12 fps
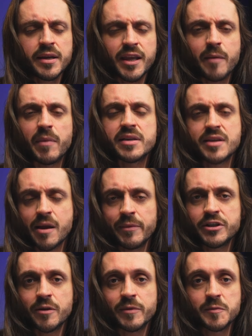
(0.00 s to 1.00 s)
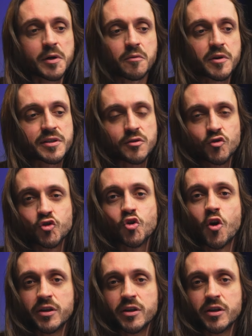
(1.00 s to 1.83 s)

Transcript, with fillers: que é basicamente a mesma coisa, só